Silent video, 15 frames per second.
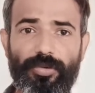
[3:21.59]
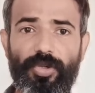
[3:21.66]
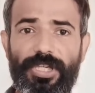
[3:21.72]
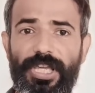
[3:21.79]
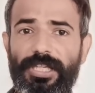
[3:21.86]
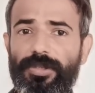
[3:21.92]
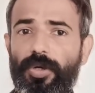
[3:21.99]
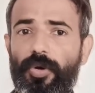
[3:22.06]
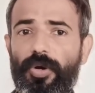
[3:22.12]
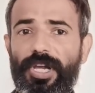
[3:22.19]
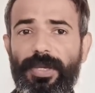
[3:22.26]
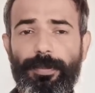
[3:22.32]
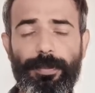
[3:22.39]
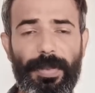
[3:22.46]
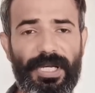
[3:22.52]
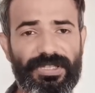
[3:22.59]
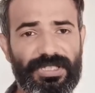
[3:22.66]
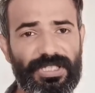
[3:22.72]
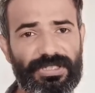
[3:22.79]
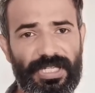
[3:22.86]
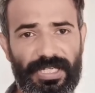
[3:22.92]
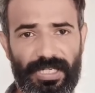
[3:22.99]
तो ये तो होगी
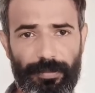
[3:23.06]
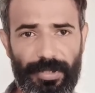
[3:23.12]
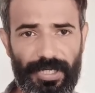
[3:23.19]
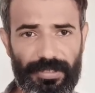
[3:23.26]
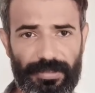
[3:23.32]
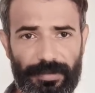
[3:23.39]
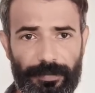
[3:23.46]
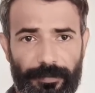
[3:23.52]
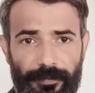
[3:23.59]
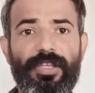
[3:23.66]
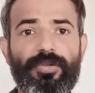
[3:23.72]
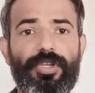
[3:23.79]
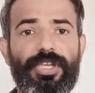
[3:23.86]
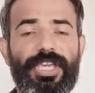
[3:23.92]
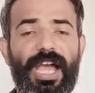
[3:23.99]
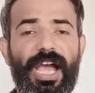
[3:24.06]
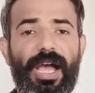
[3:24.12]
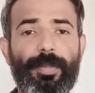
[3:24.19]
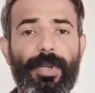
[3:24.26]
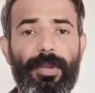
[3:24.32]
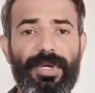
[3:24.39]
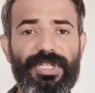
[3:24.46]
पात्रता की बात तो
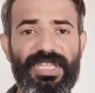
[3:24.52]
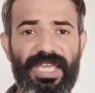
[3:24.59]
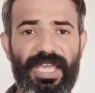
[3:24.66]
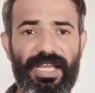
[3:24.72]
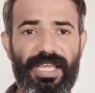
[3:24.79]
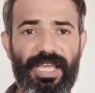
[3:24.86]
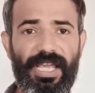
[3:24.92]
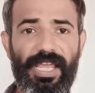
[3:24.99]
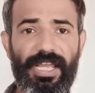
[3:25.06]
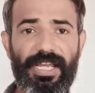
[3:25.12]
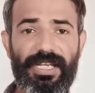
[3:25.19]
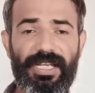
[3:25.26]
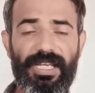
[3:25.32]
यहाँ पे बताया गया है कि